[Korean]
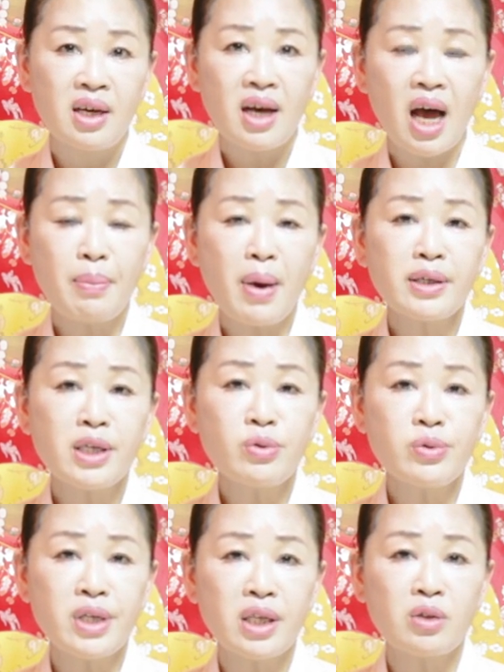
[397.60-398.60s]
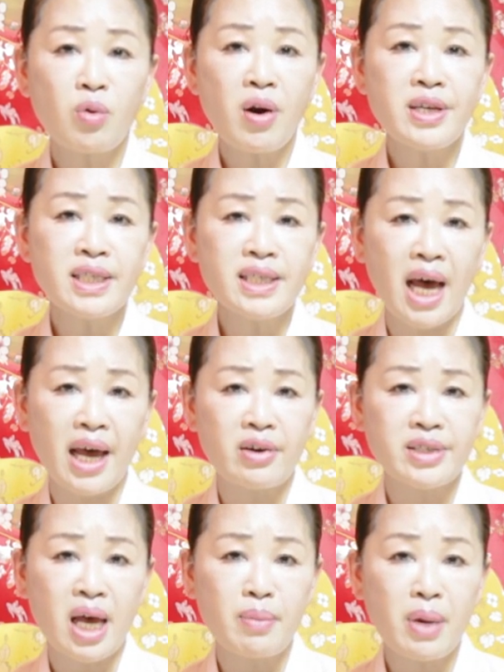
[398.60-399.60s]
네. 하반기 운세는 훨씬
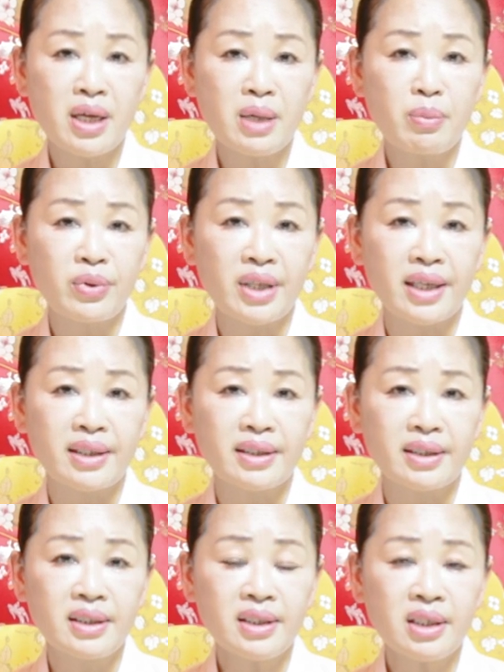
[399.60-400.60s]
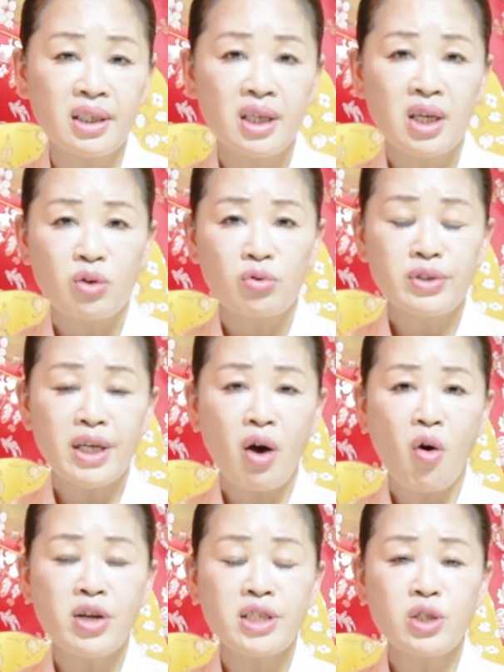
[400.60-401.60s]
나아요. 상반기보다는. 네.
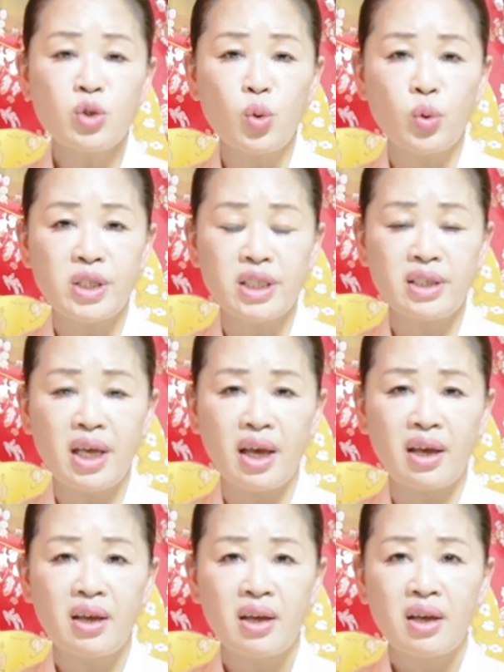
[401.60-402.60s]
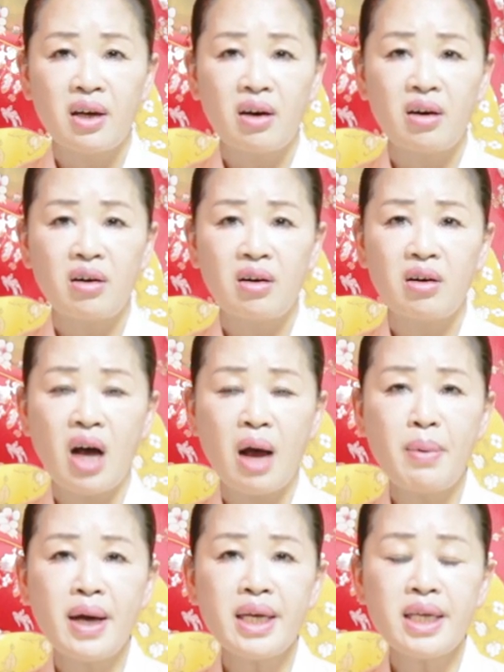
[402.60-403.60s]
운세가 훨씬 좋으신데
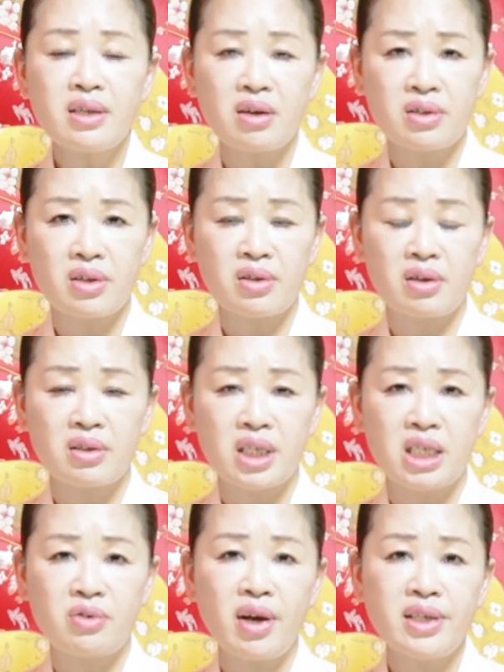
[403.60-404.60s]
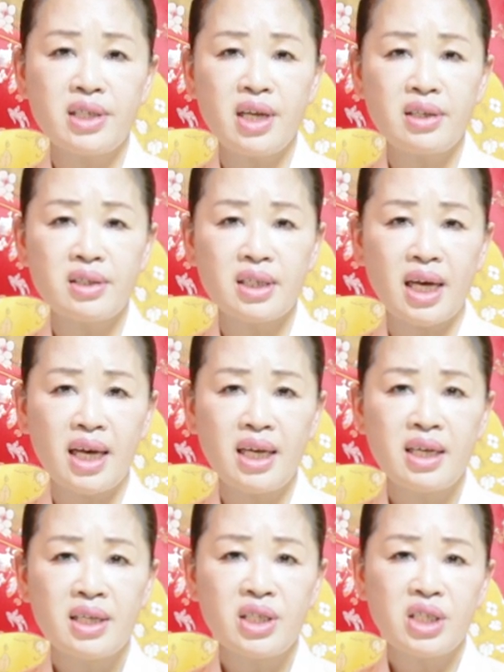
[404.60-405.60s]
하반기 들어서서는
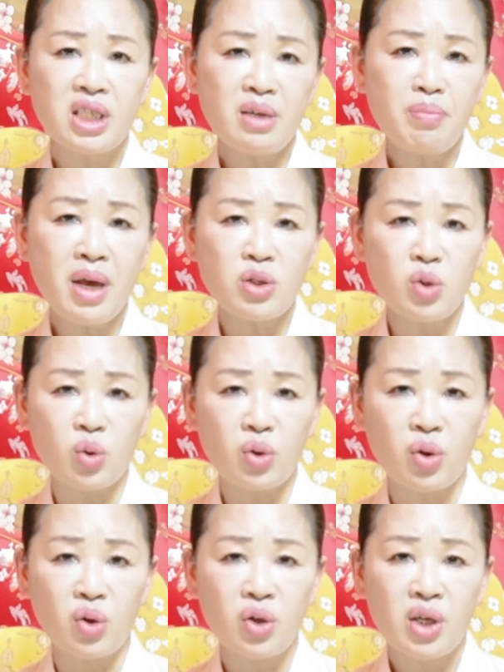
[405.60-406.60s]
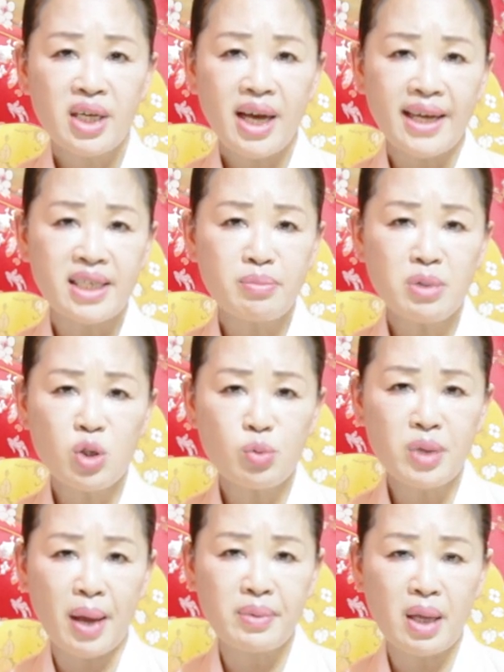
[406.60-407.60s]
기관지라든가 이 심폐 쪽으로 가슴이
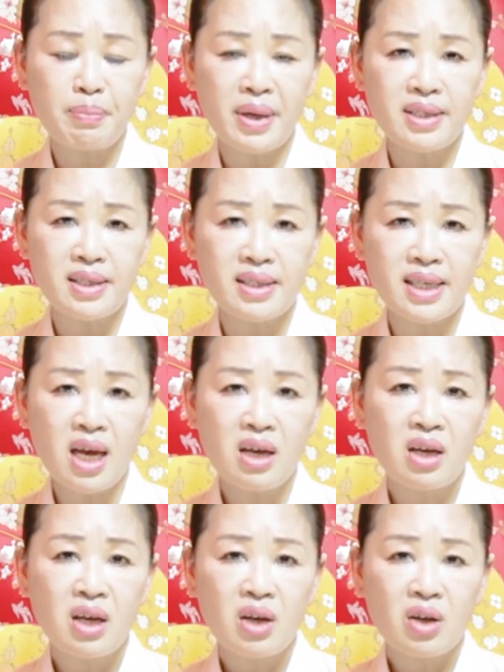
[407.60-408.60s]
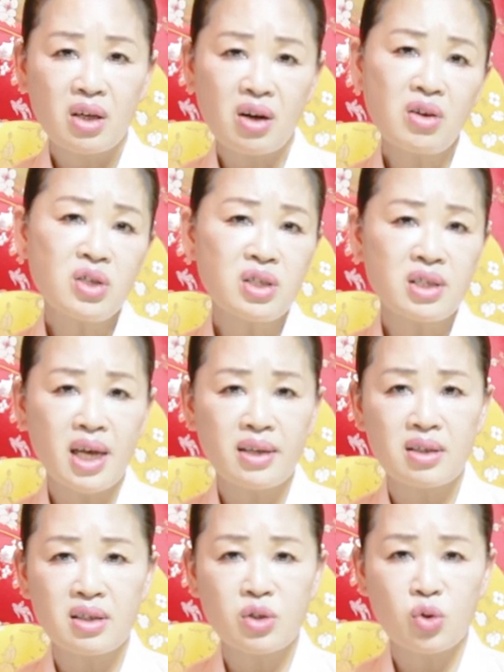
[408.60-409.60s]
좀 답답한 증상? 그런
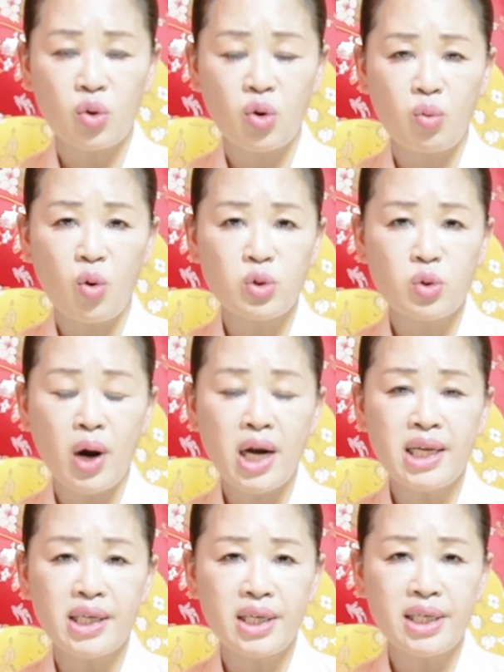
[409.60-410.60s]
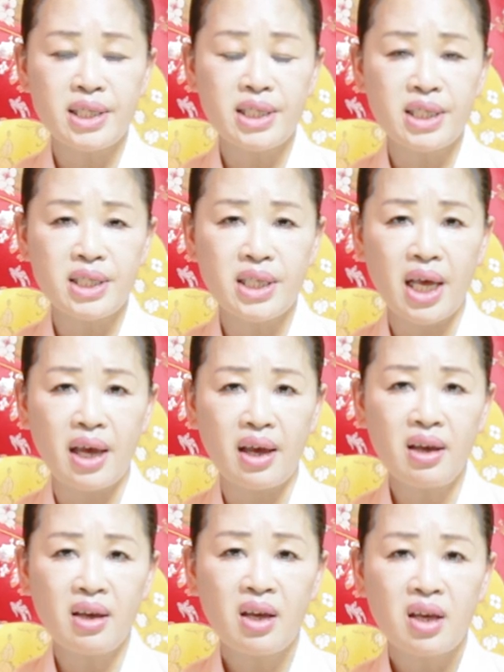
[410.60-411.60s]
증상들을 조금 호소할 일이
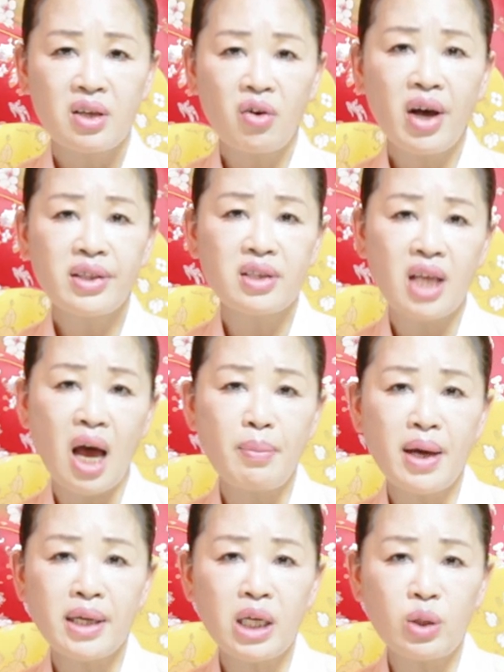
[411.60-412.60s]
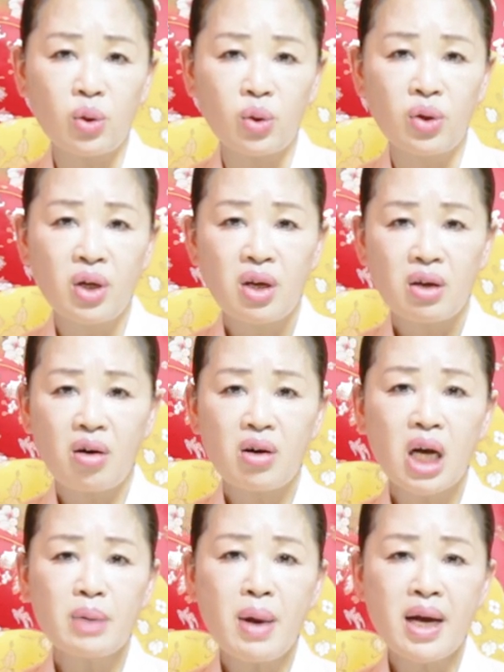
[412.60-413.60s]
있으신데 여하튼 하반기도
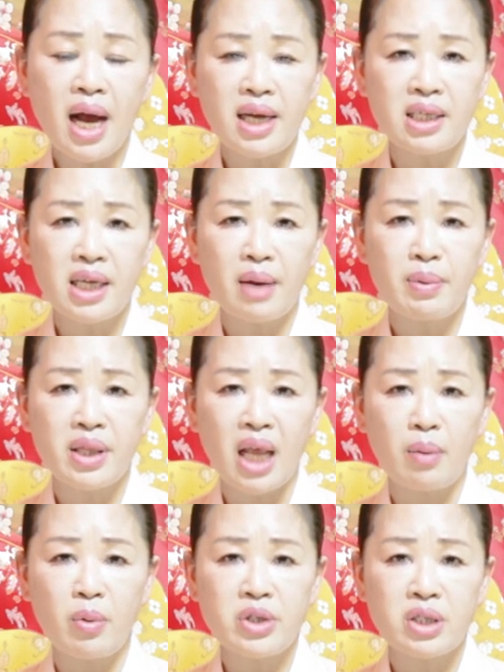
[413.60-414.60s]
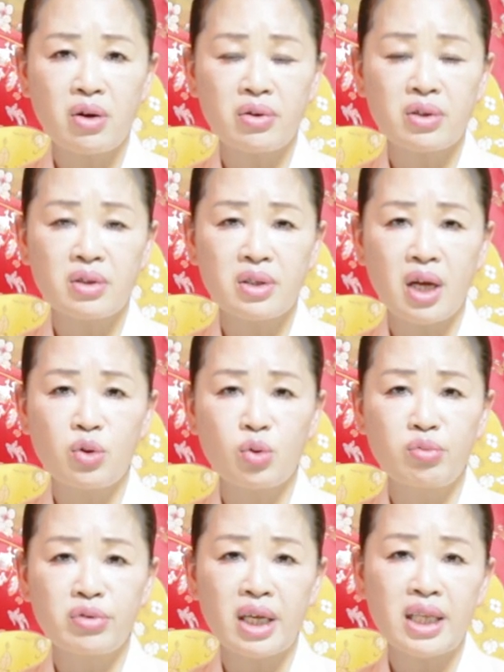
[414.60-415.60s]
건강만 관리하면 나머지 것들은 그래도
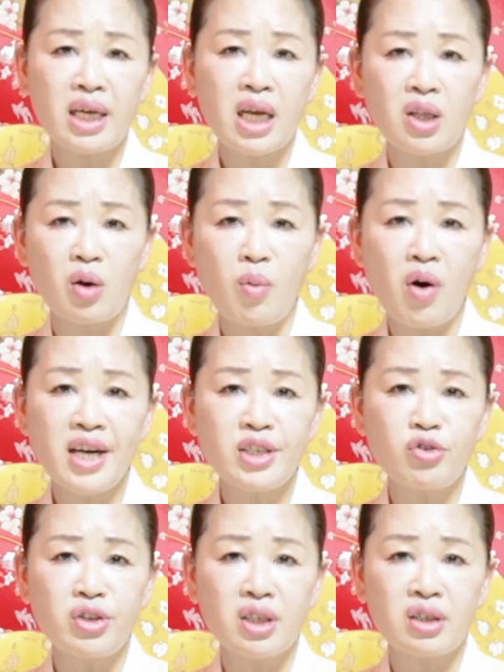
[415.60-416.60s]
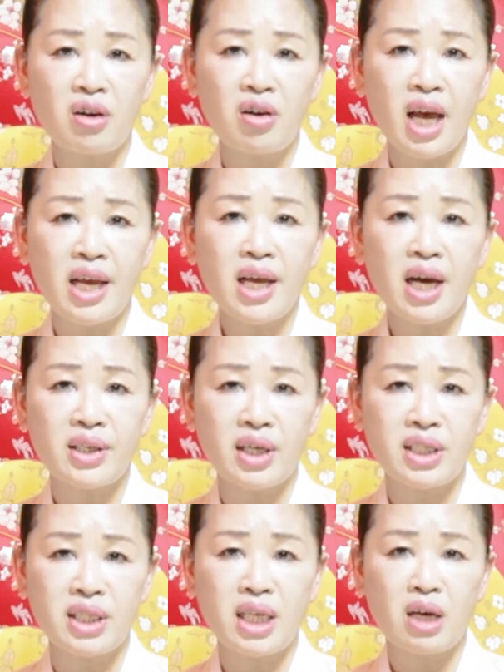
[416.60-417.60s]
무난하게 넘어갈 수 있는 그런 한 해가
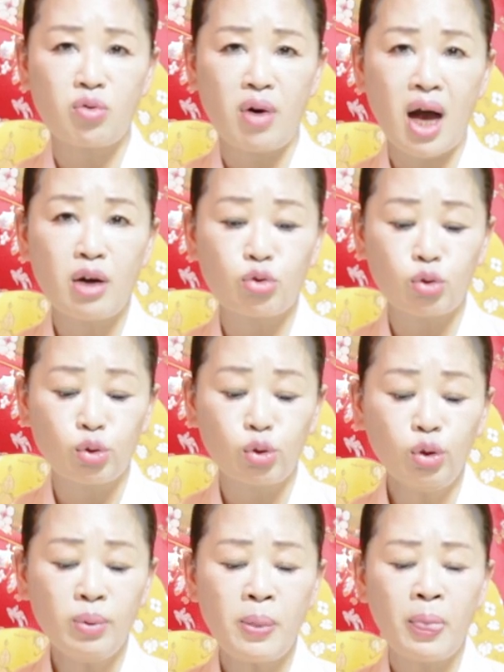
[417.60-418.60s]
되신다고 하고